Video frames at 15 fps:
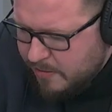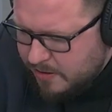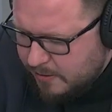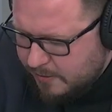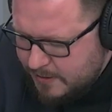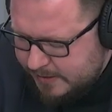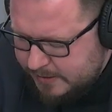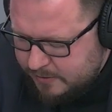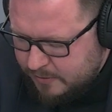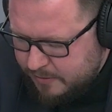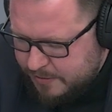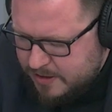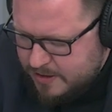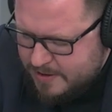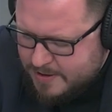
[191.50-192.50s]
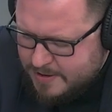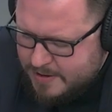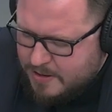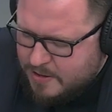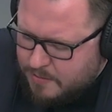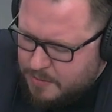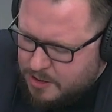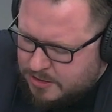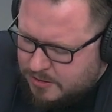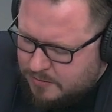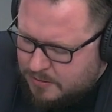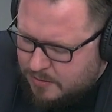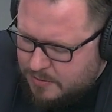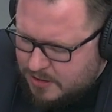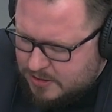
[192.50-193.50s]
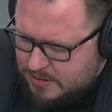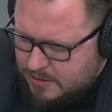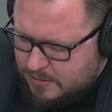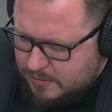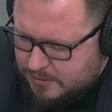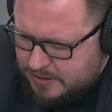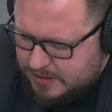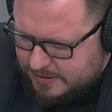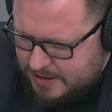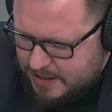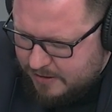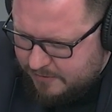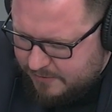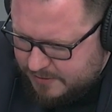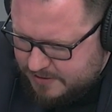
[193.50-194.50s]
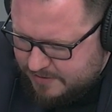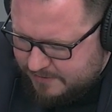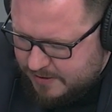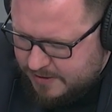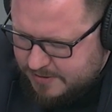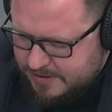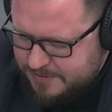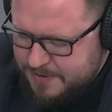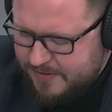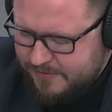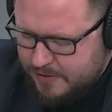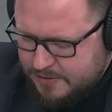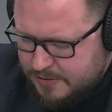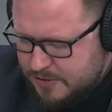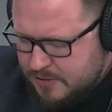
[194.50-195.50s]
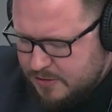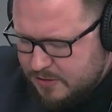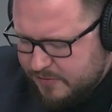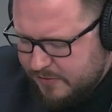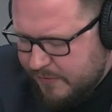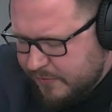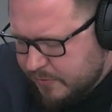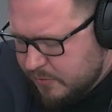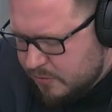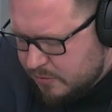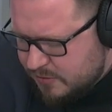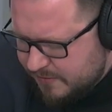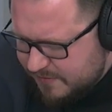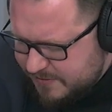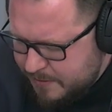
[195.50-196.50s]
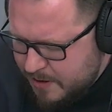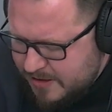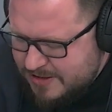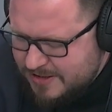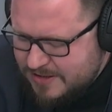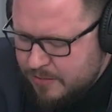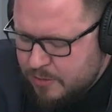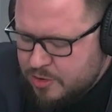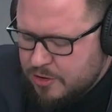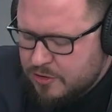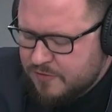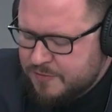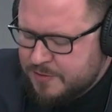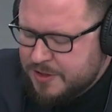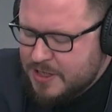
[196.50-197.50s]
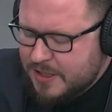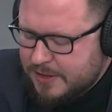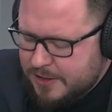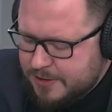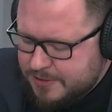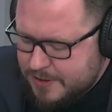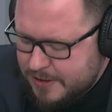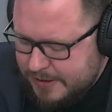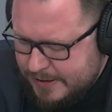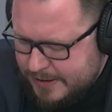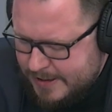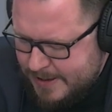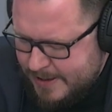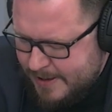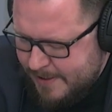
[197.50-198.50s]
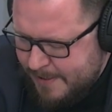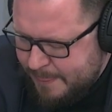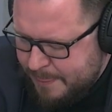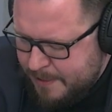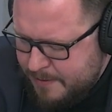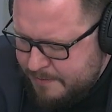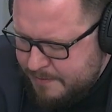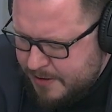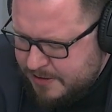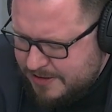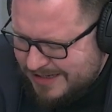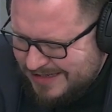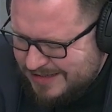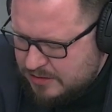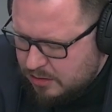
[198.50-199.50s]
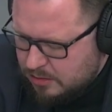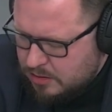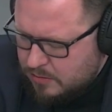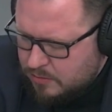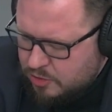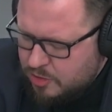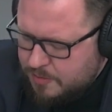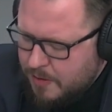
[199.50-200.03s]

mamy konkretną opinię marszałka Marcina Kuchcińskiego właśnie w tejże sprawie. Czy Rządowy Fundusz Wsparcia Samorządów Przygranicznych będzie istotnym